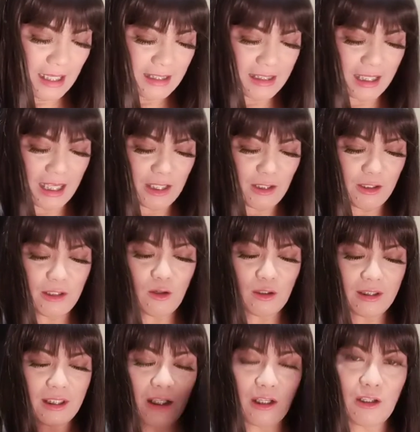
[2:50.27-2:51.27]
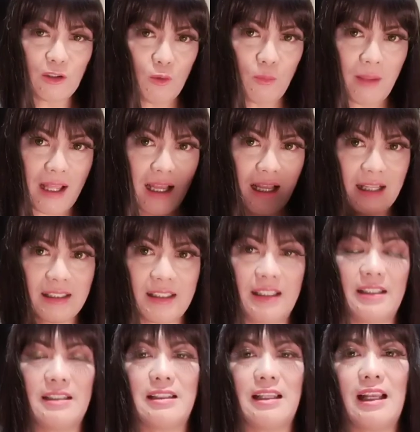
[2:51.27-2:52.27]
Tsaka yung in-order lang ko to mga
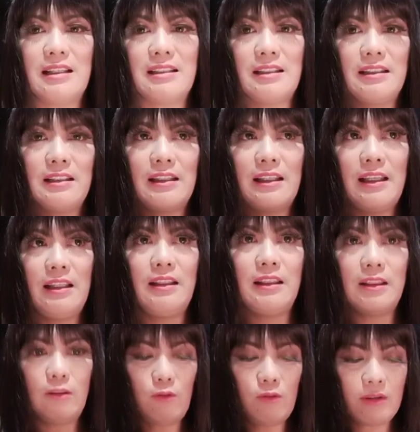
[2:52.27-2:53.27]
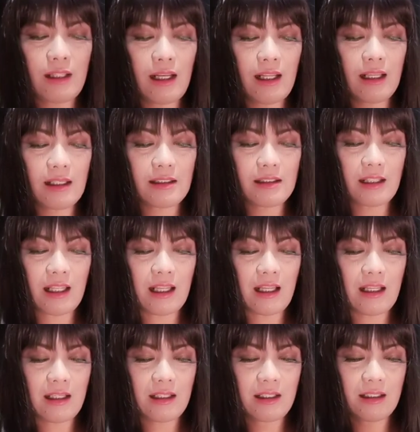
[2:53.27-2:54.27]
kasis, as in dun talaga sa
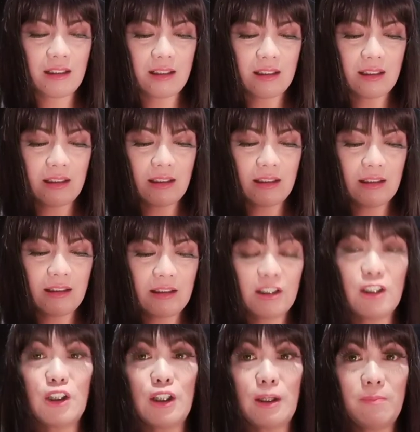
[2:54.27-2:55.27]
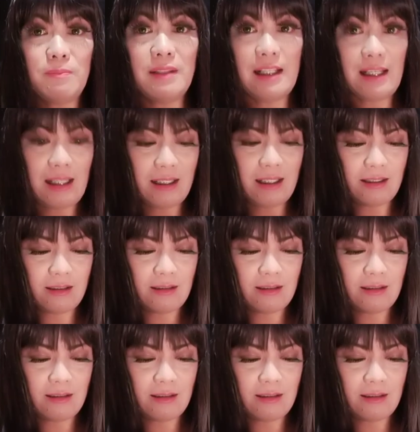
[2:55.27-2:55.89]
sa shop nila.